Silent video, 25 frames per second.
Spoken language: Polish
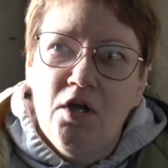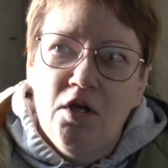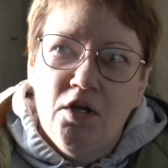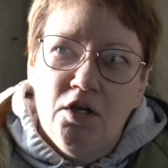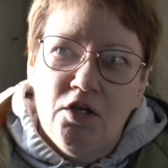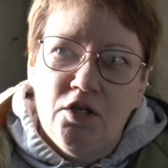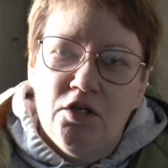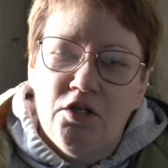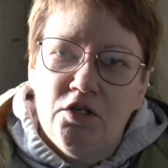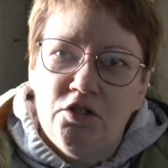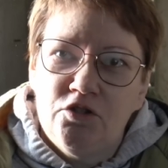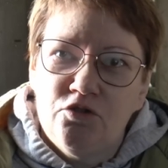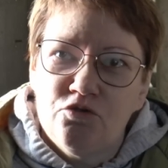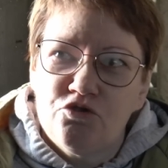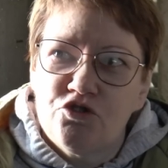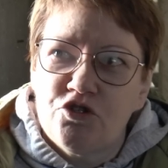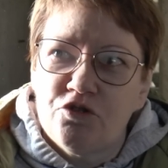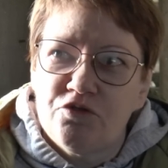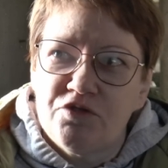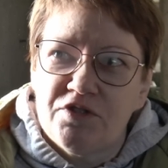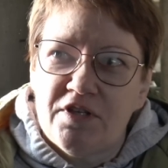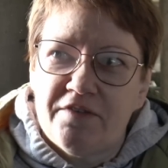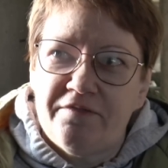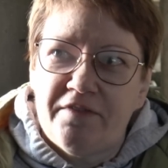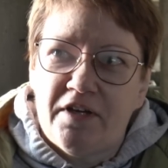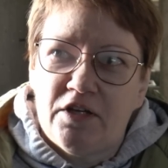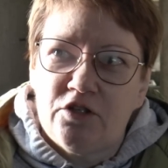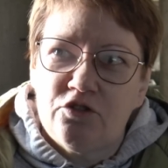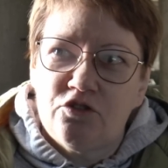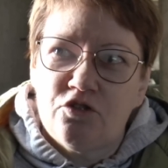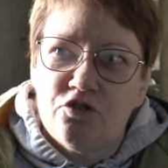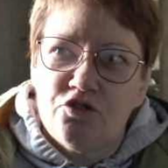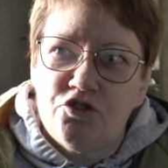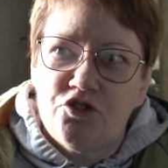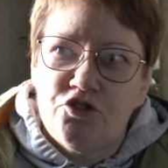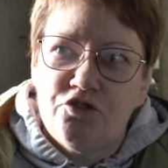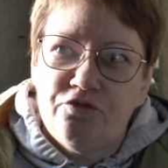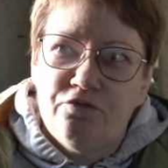e, dużą
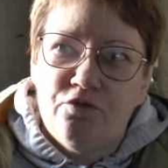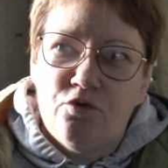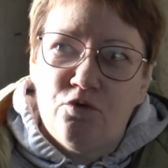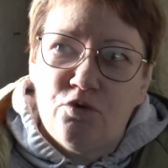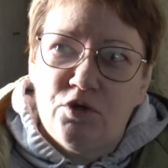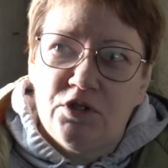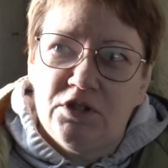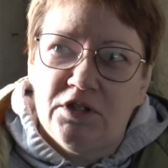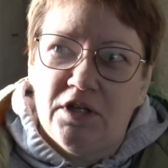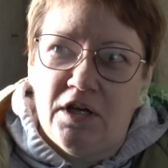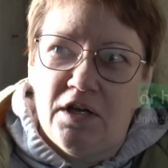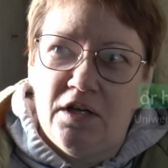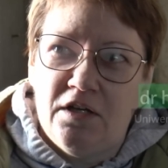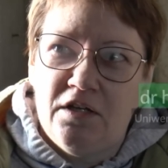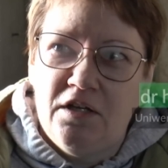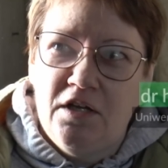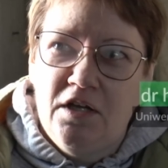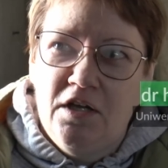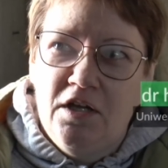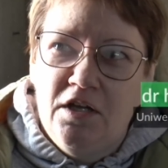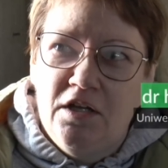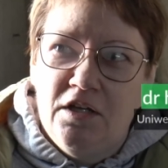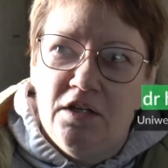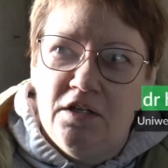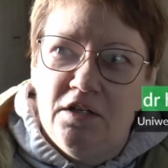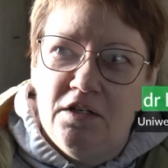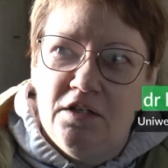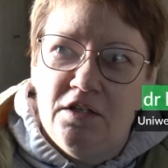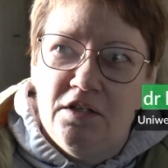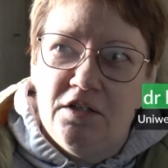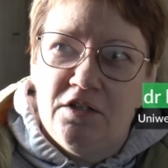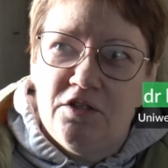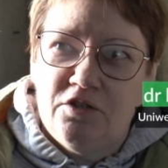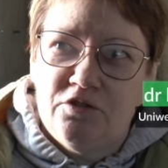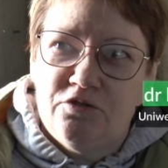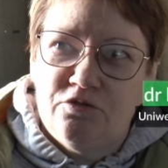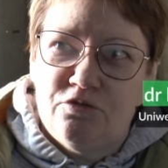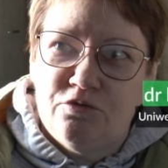zawartość włókna,
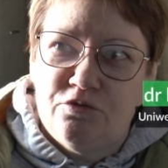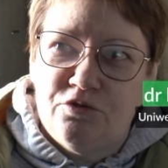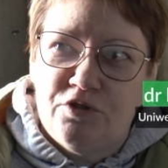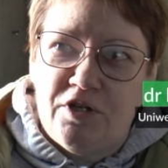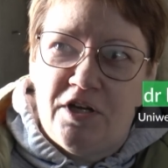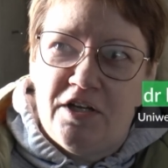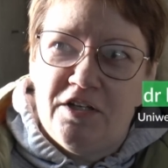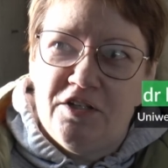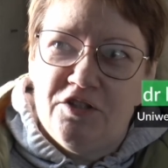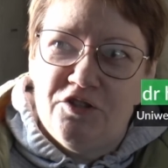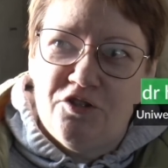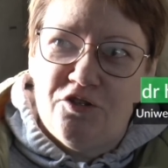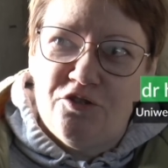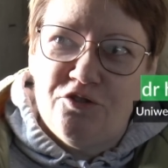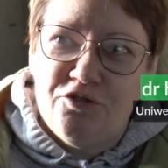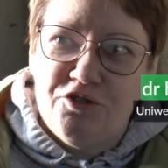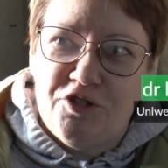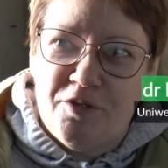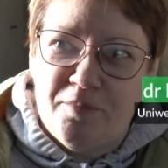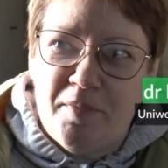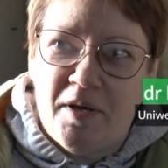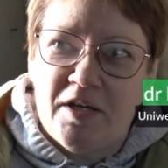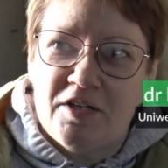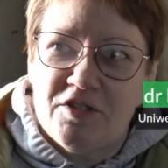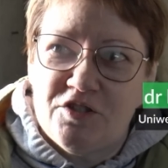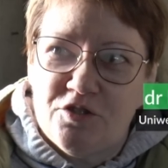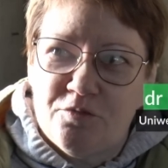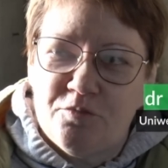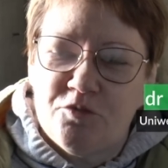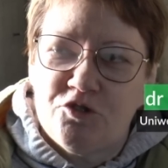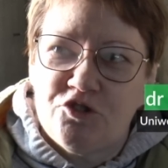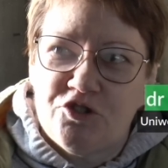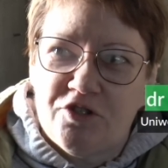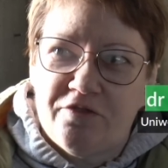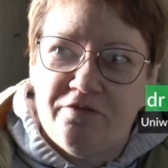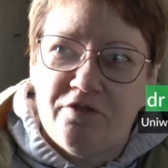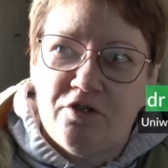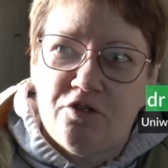które no, nie bardzo
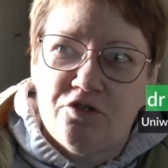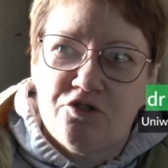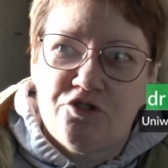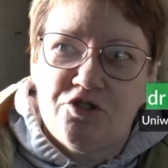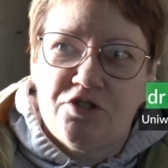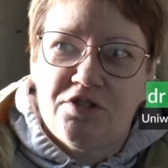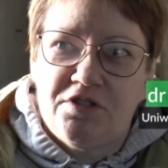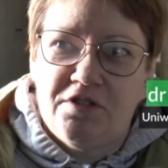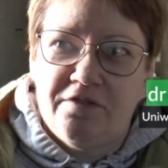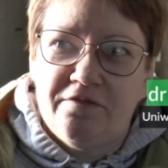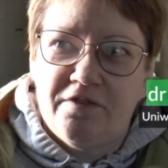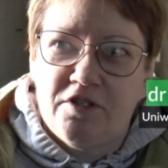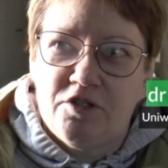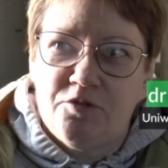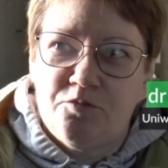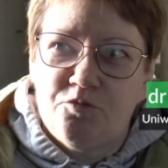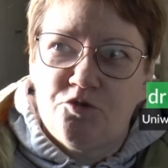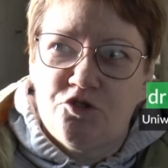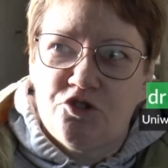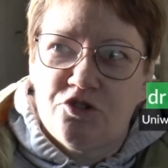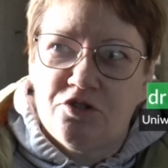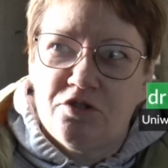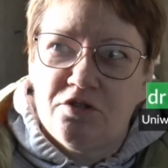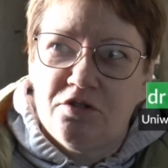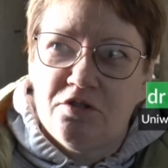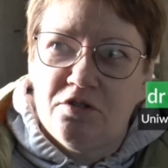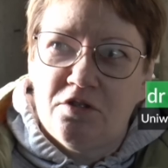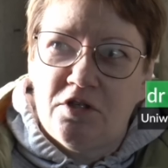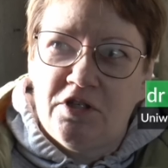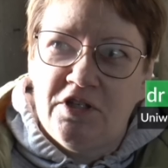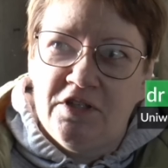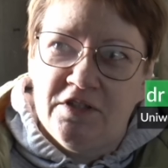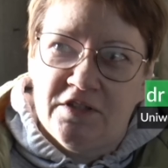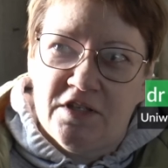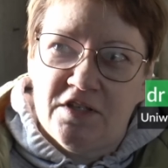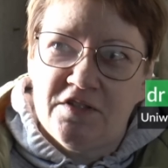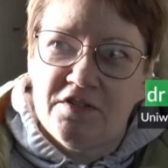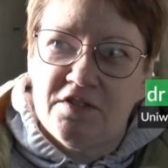można wykorzystywać przy
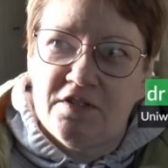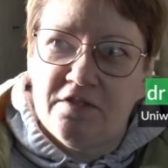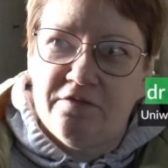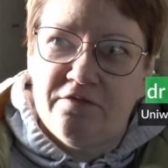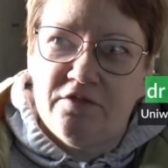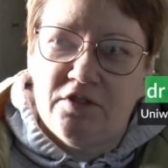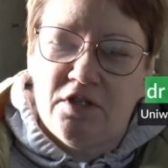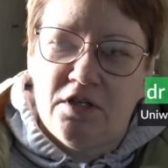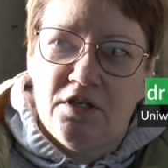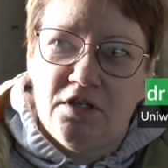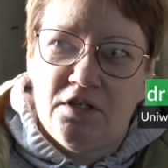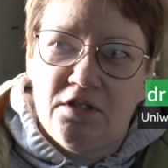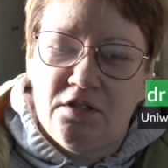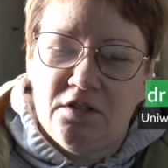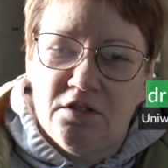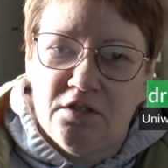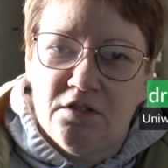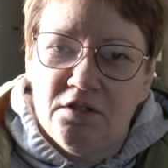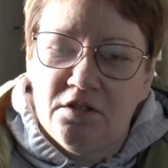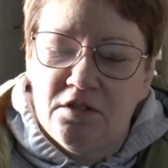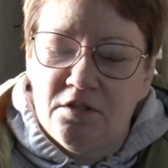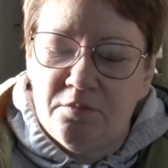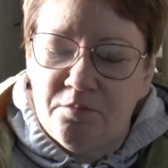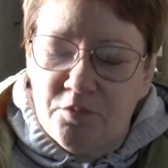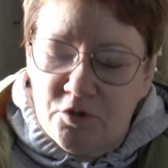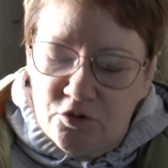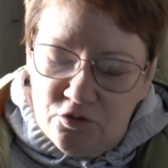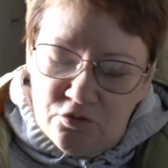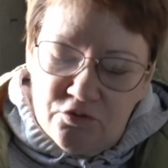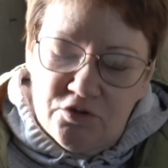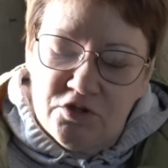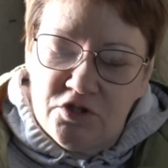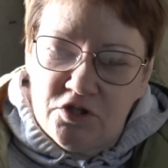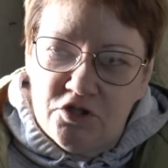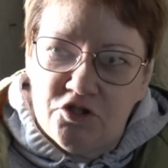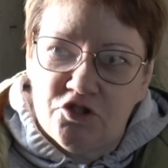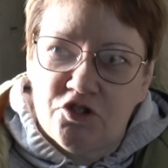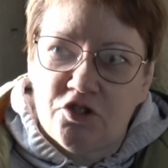intensywnej
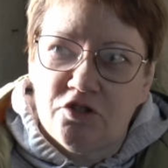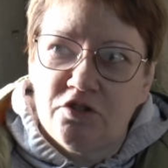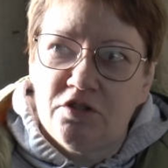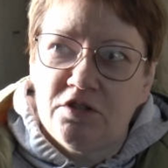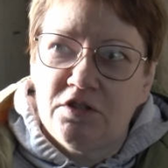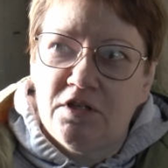produkcji trzody